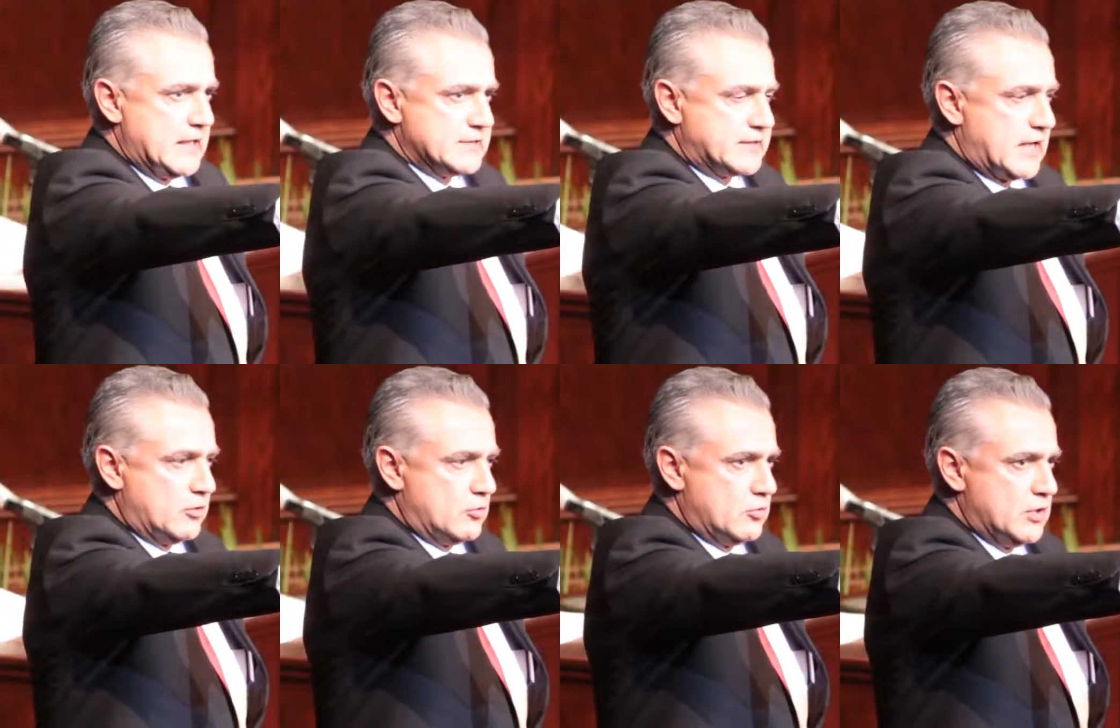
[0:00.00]
rendir la
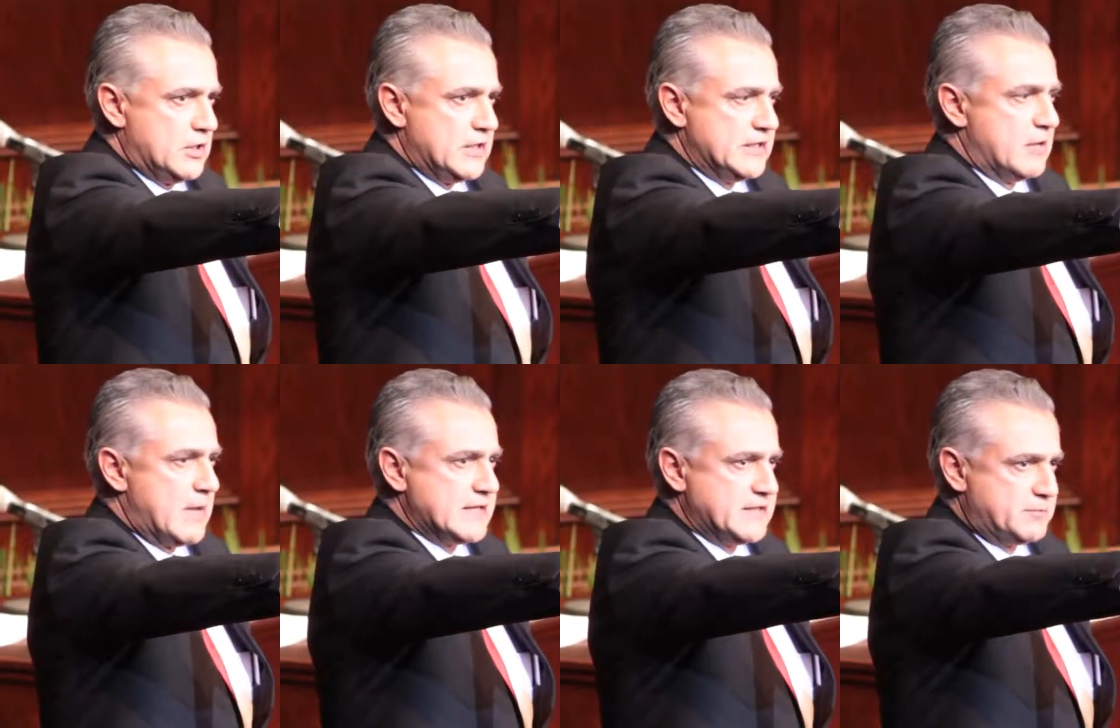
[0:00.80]
protesta como
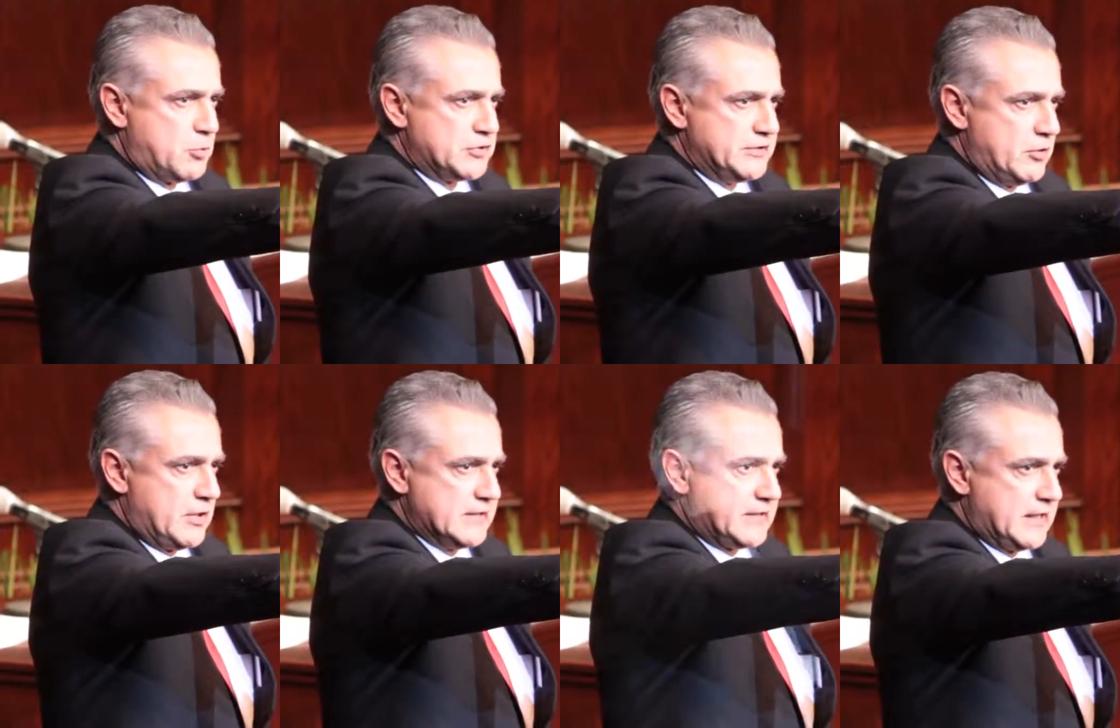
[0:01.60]
nuevo presidente
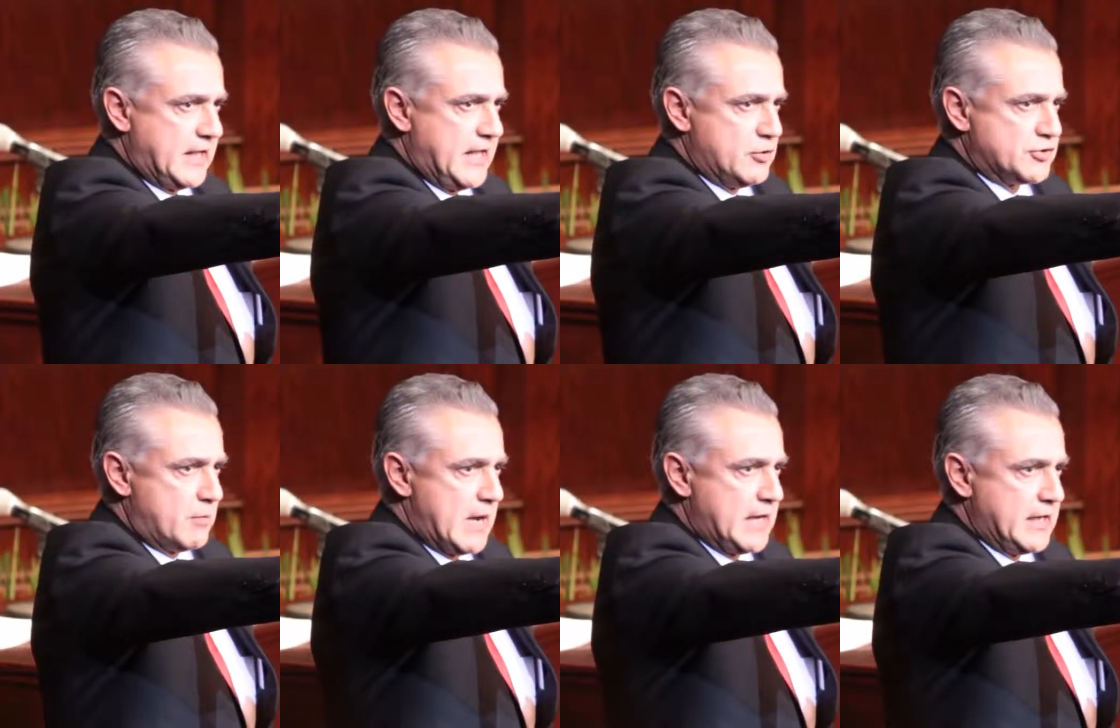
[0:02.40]
municipal de
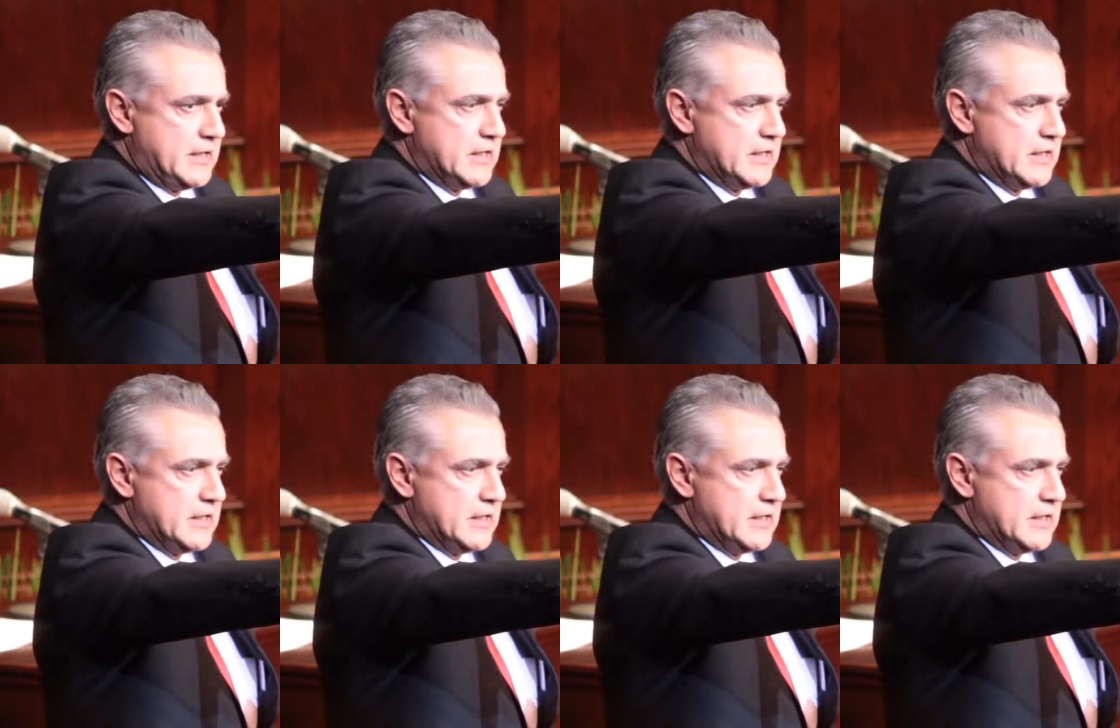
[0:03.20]
Juárez.